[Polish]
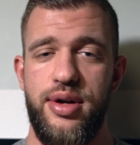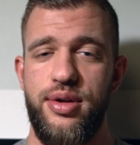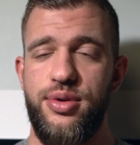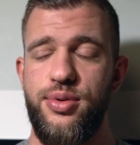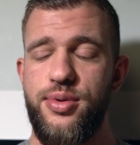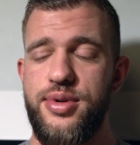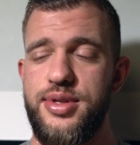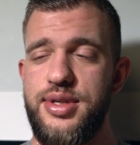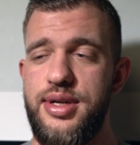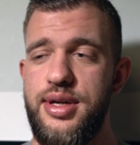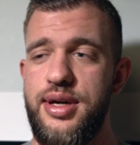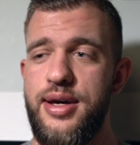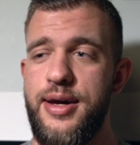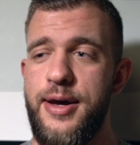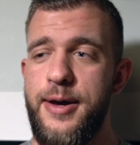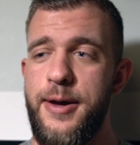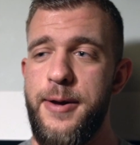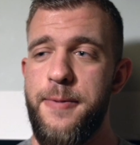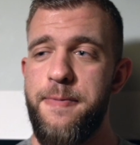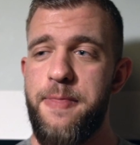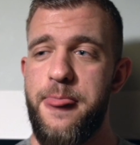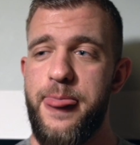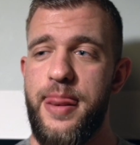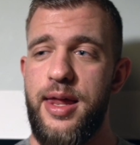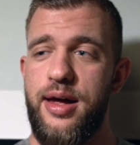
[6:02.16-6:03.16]
redukcji,
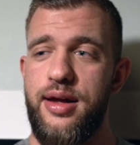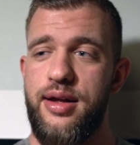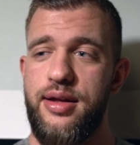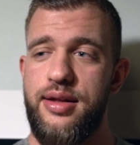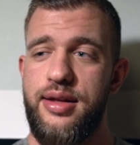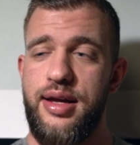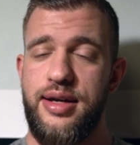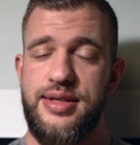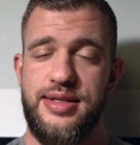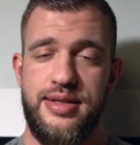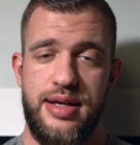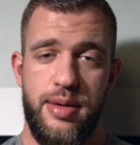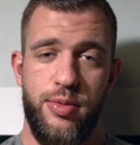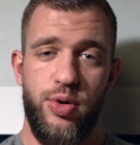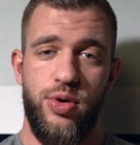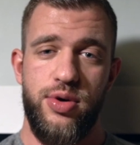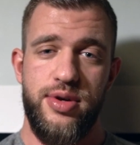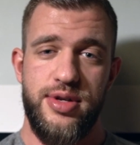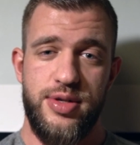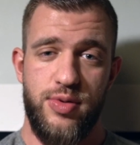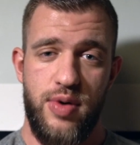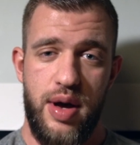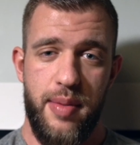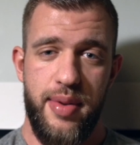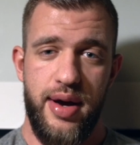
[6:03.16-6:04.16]
e, tak samo
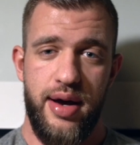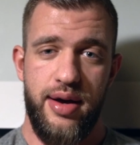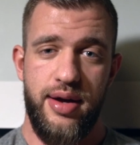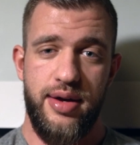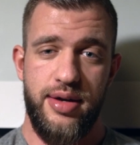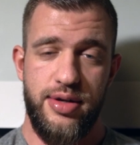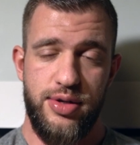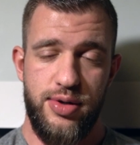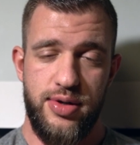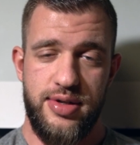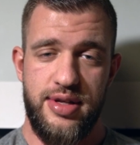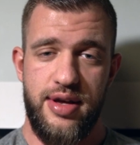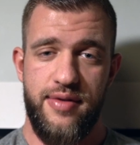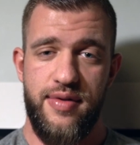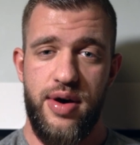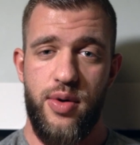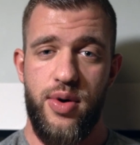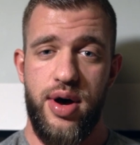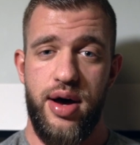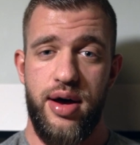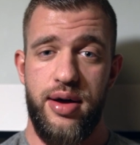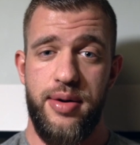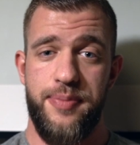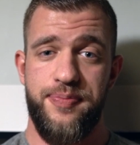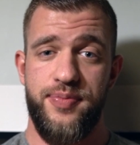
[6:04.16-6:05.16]
słaba
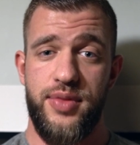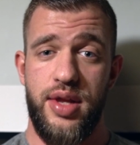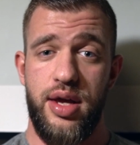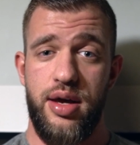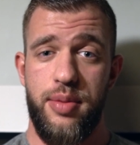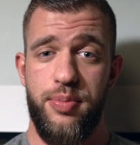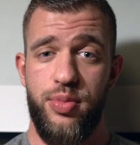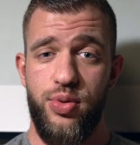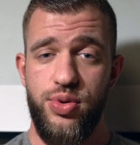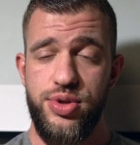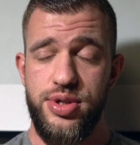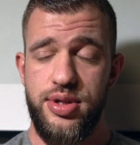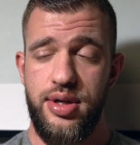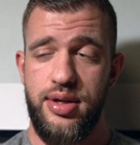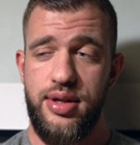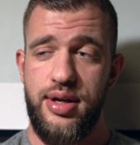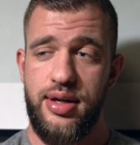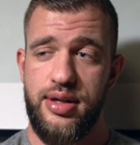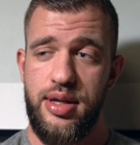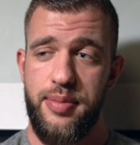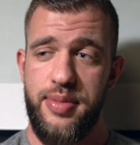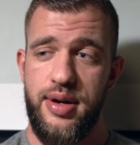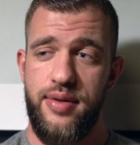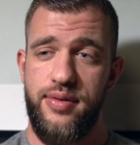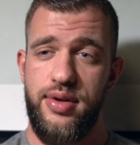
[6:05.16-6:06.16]
zostawała e, później. Tak
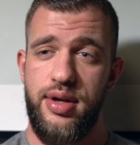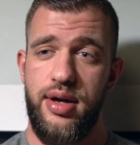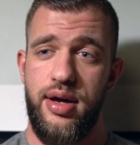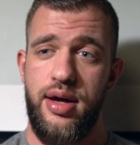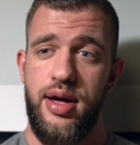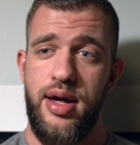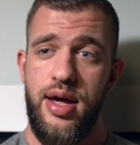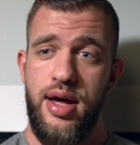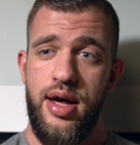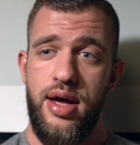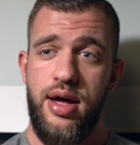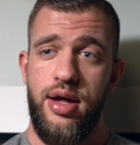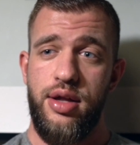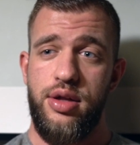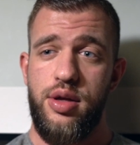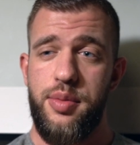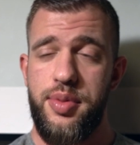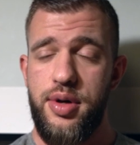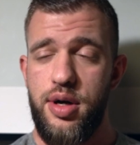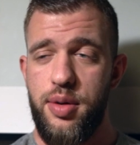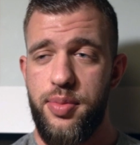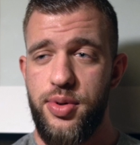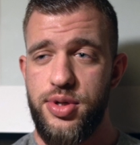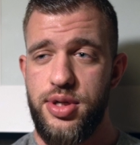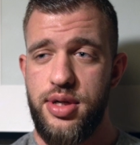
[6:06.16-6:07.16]
naprawdę
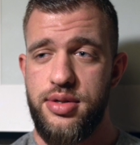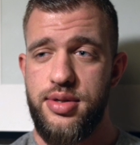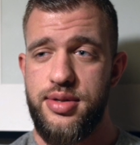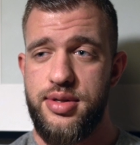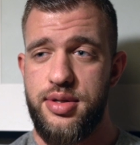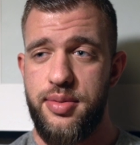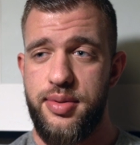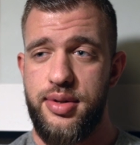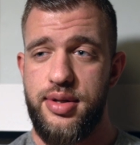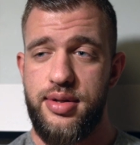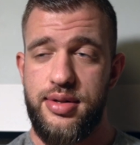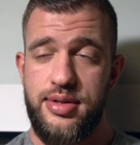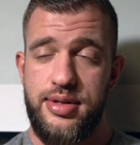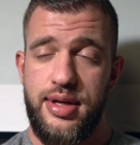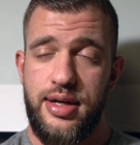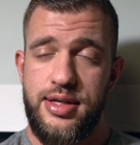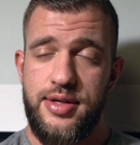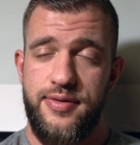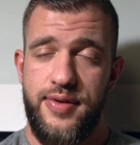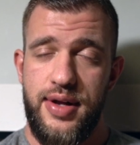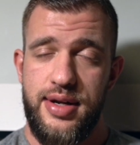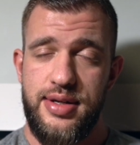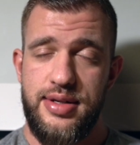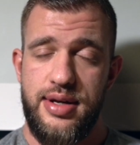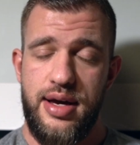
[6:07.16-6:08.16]
dopiero po czasie sobie tak
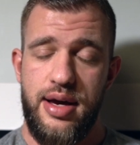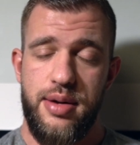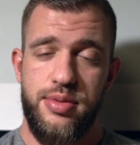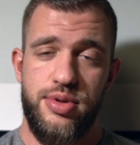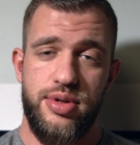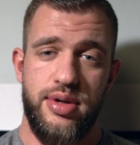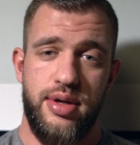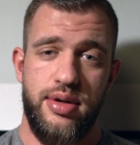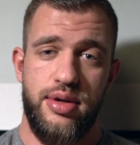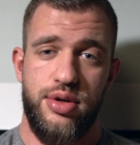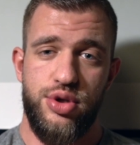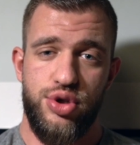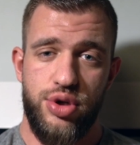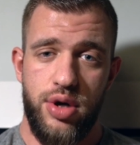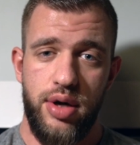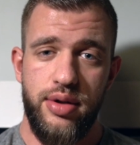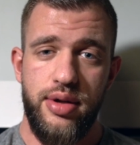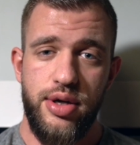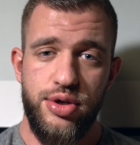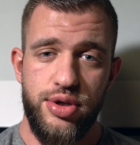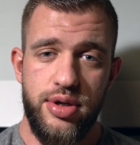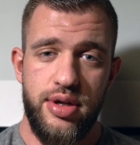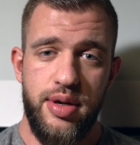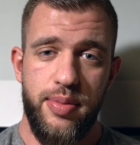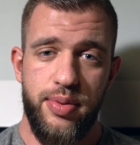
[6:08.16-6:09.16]
stwierdzałem, że
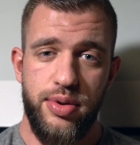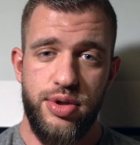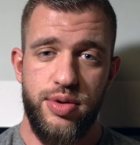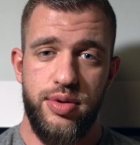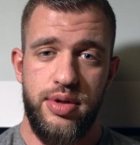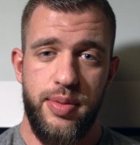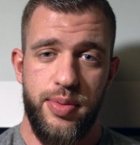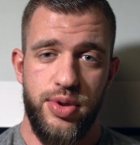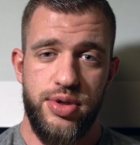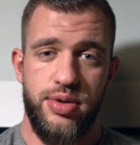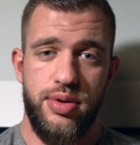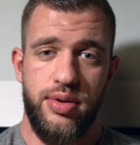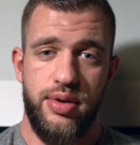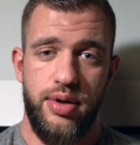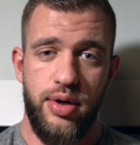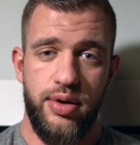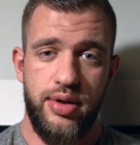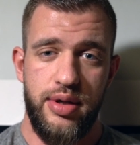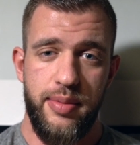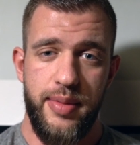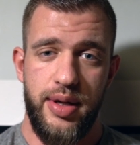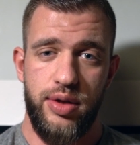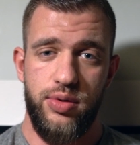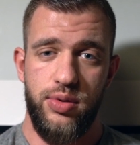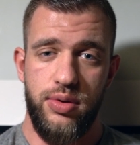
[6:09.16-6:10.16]
szkoda, że nie, nie tego
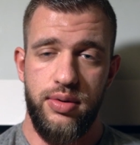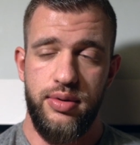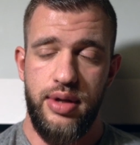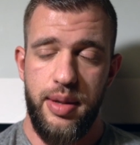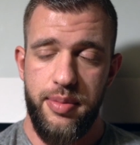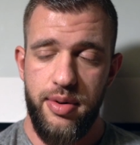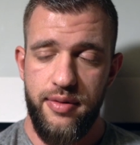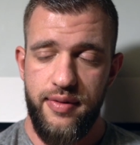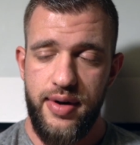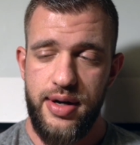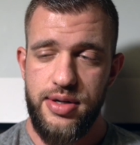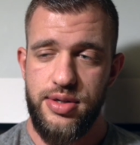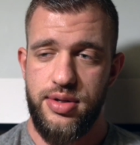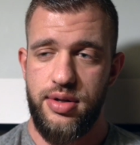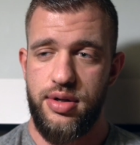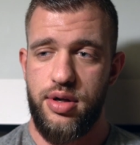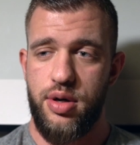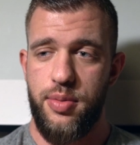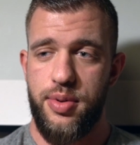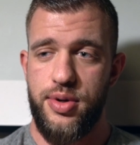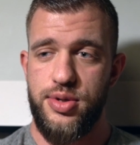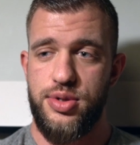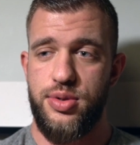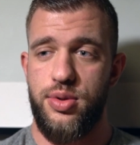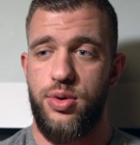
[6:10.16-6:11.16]
tematu na poważnie, tylko
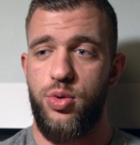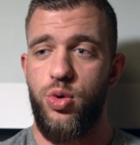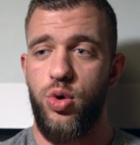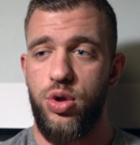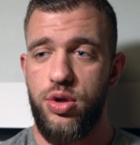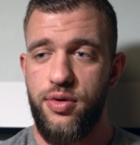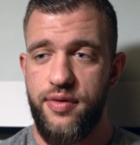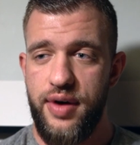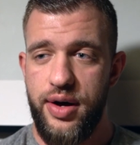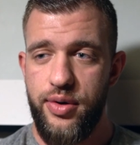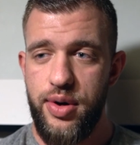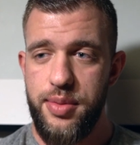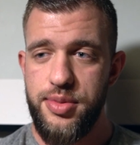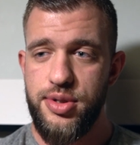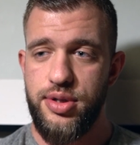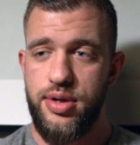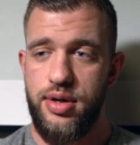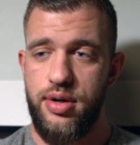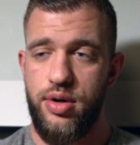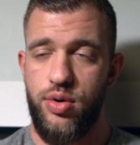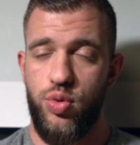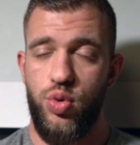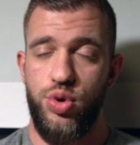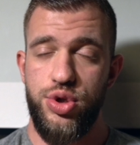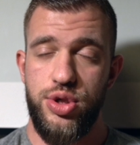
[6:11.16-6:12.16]
po prostu głodowałem się,
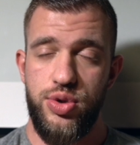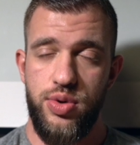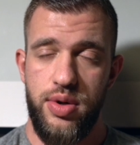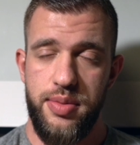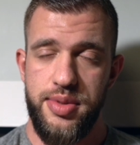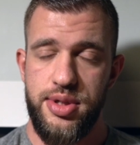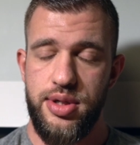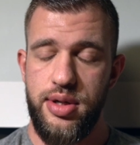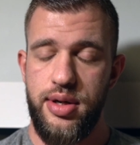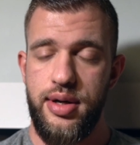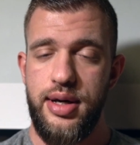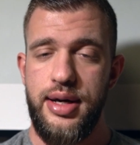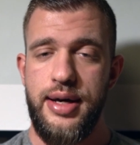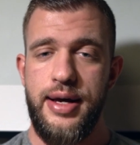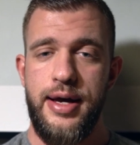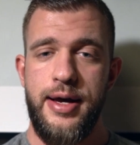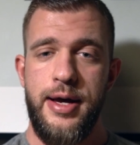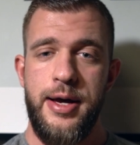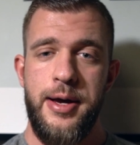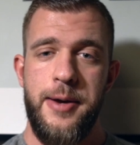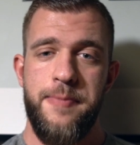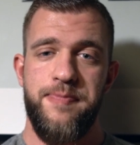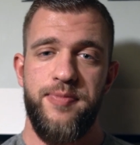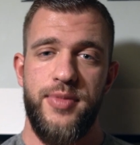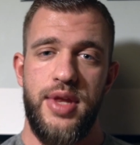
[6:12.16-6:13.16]
głodziłem się,
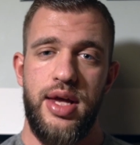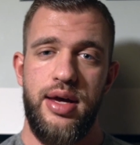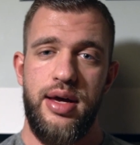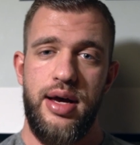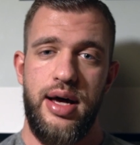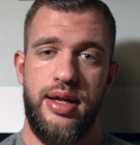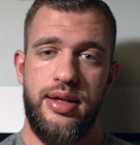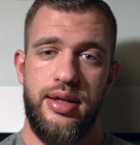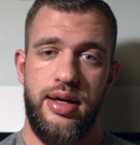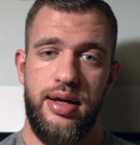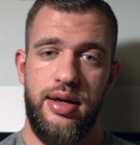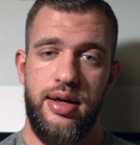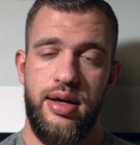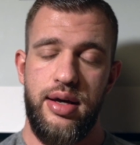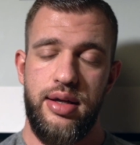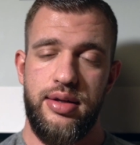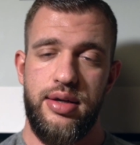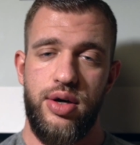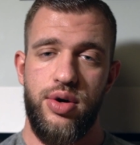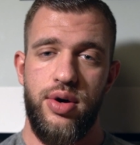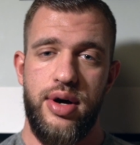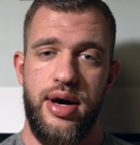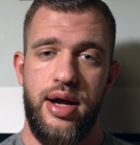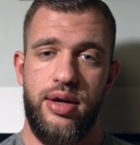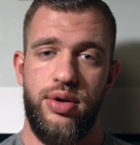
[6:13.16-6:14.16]
a, tej, a
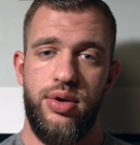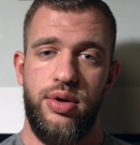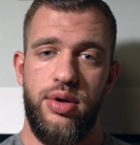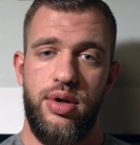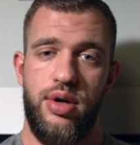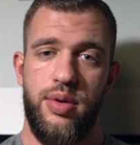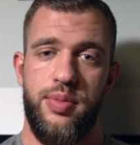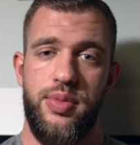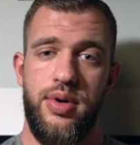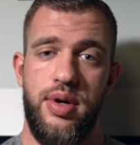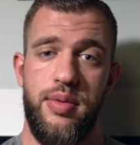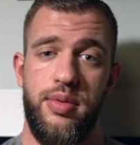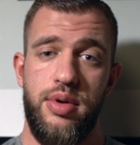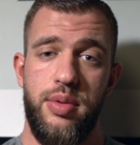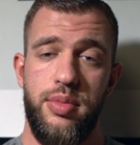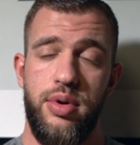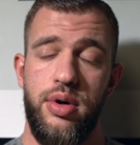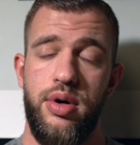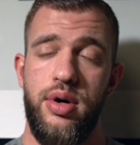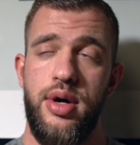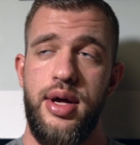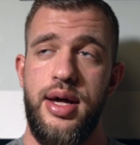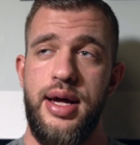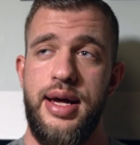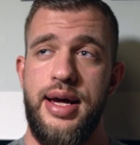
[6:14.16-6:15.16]
tego kardio nie robiłem, no
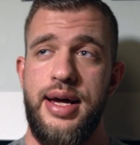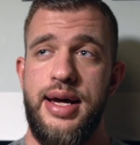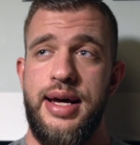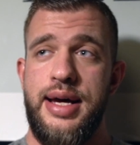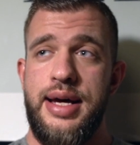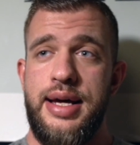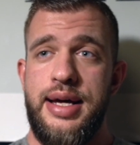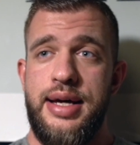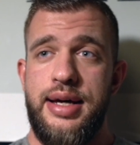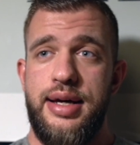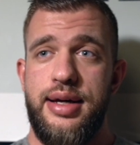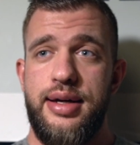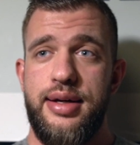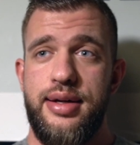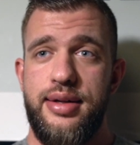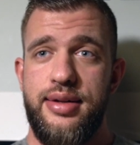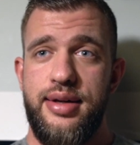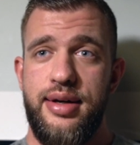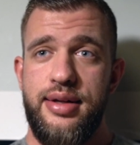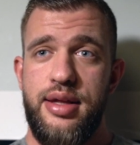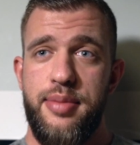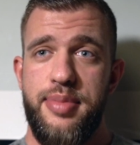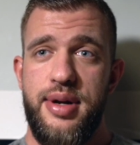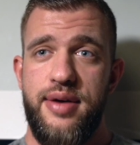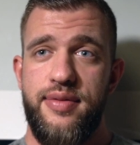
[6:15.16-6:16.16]
bo
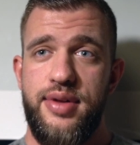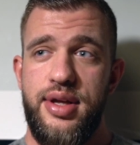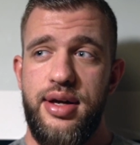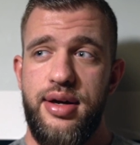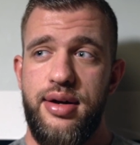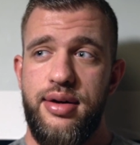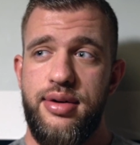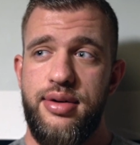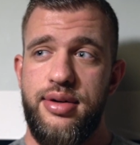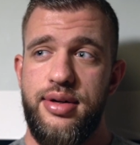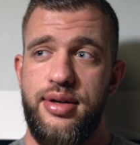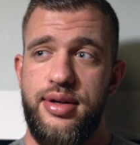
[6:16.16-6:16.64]
tak naprawdę